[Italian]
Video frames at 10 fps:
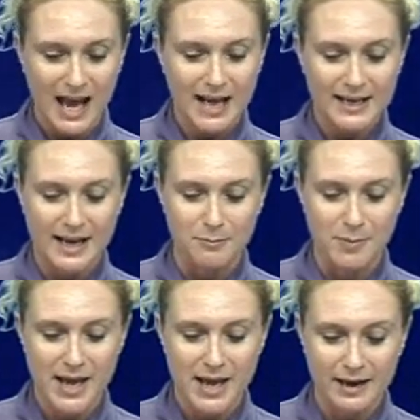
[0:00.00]
carica
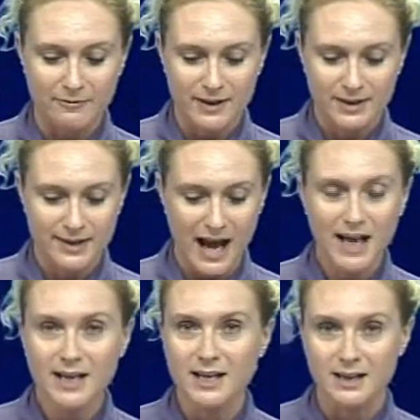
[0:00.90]
per
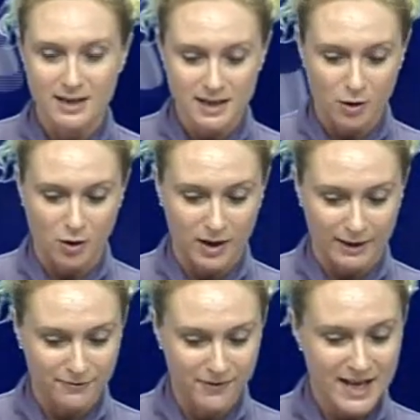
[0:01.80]
vent'anni, Nico
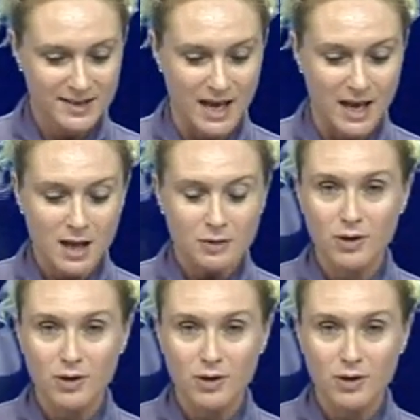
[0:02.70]
Caffese,